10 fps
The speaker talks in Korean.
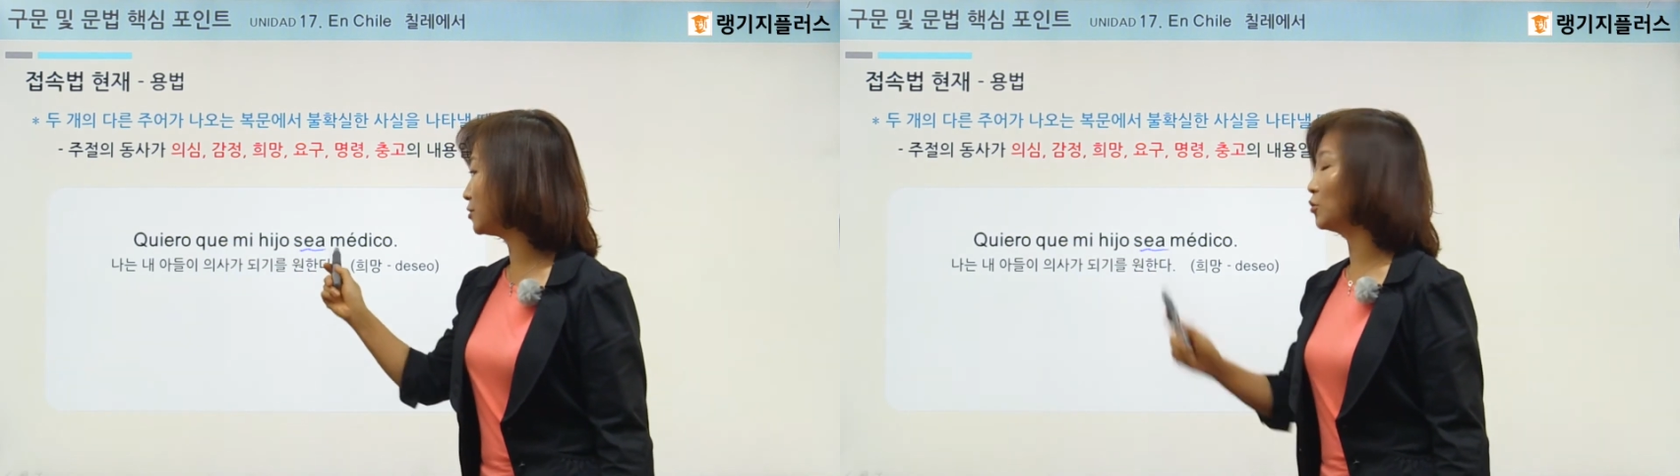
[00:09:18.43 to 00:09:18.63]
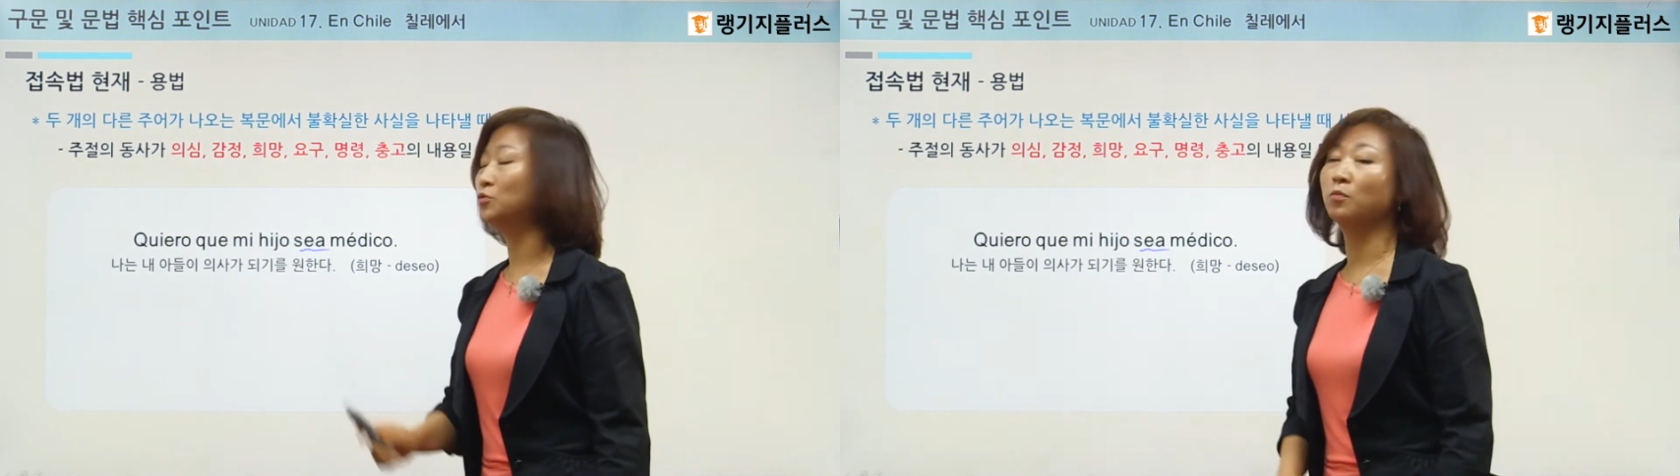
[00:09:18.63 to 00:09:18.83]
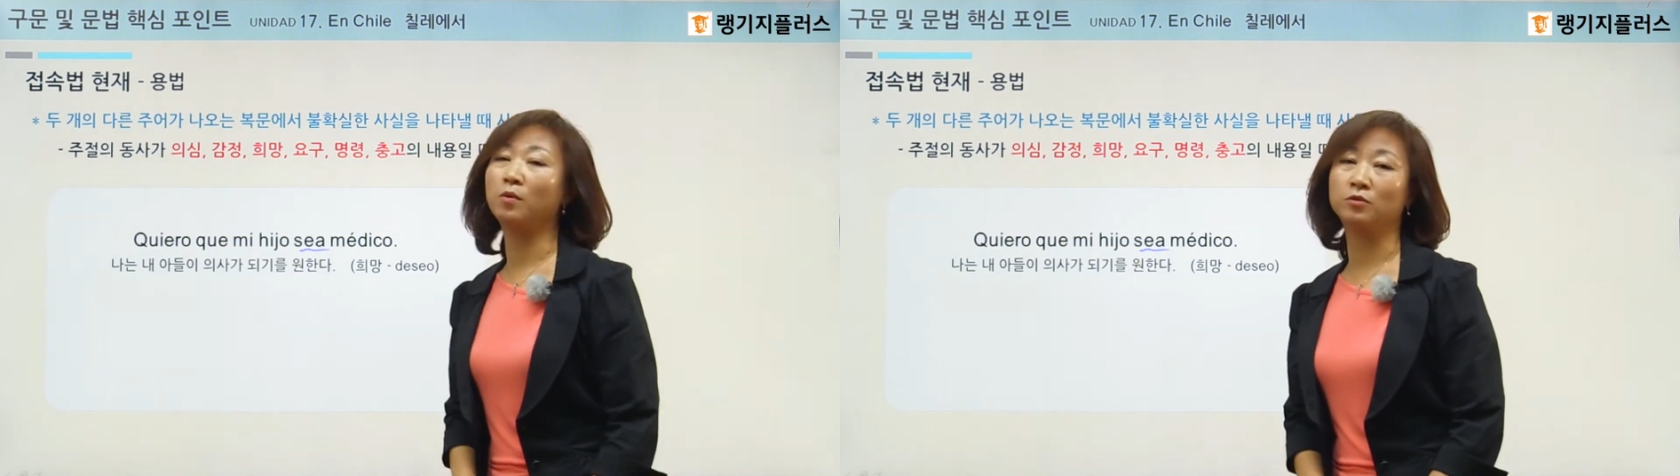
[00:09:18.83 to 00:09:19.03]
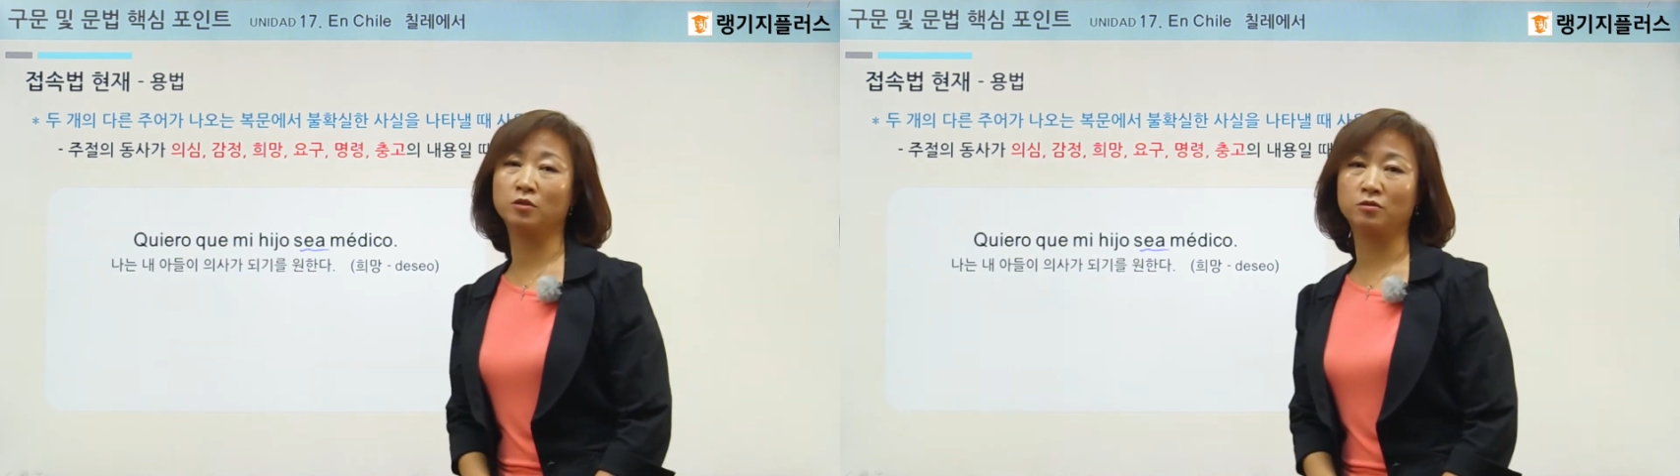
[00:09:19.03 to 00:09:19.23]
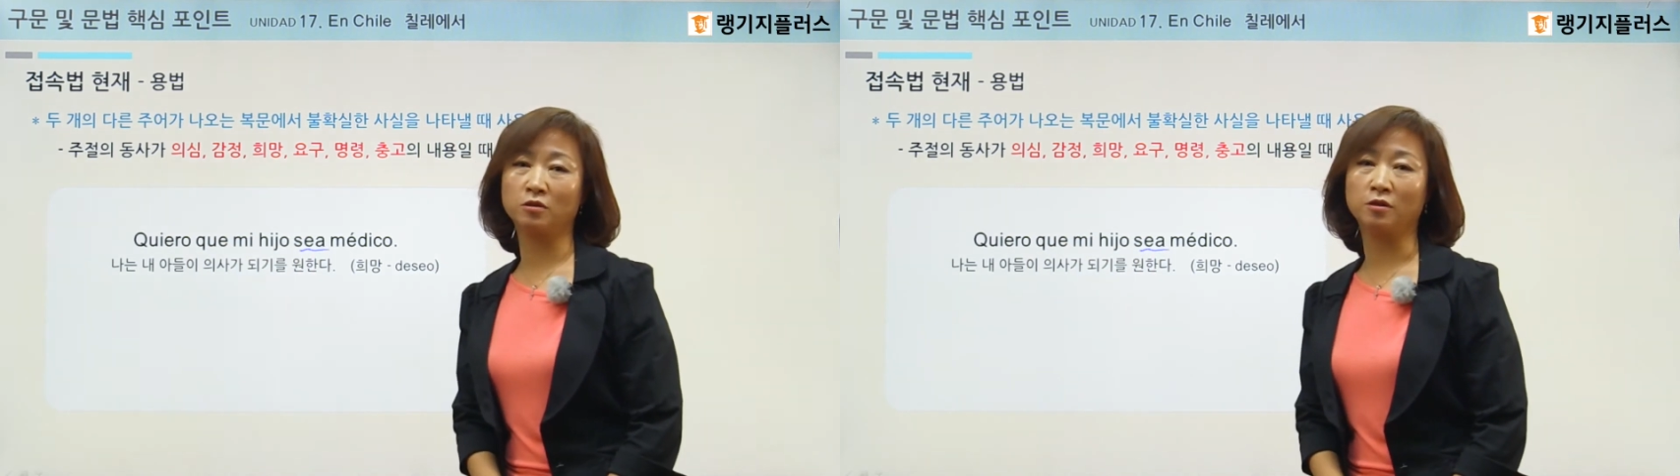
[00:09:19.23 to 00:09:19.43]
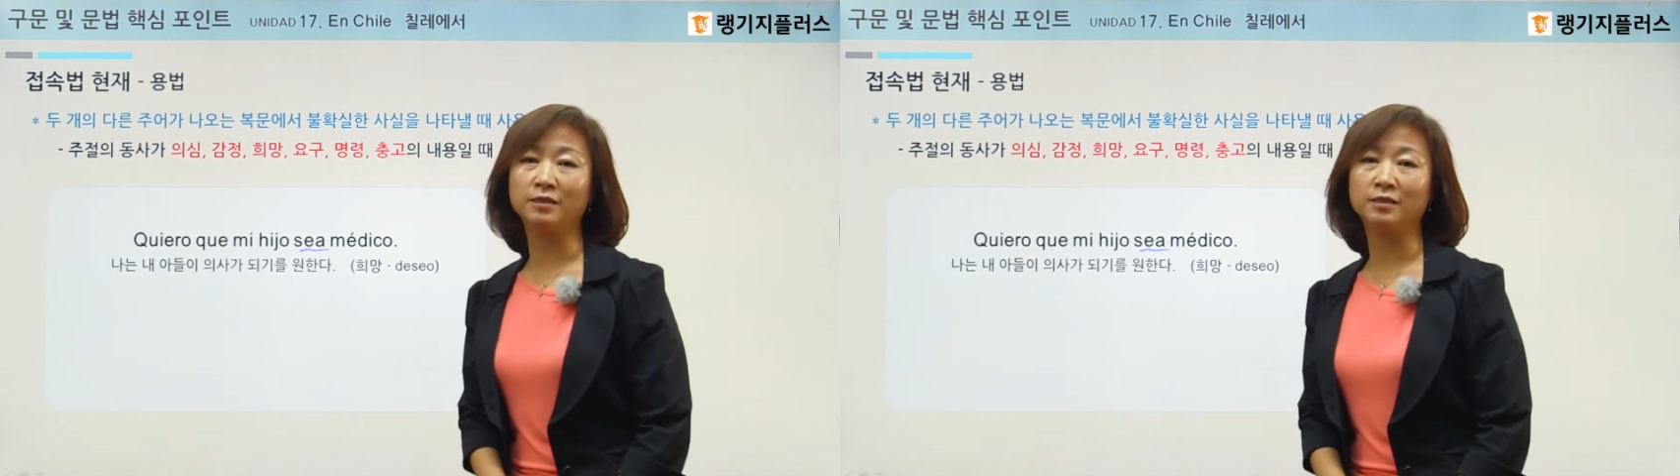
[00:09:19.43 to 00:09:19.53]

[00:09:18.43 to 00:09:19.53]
접속법을 썼어요.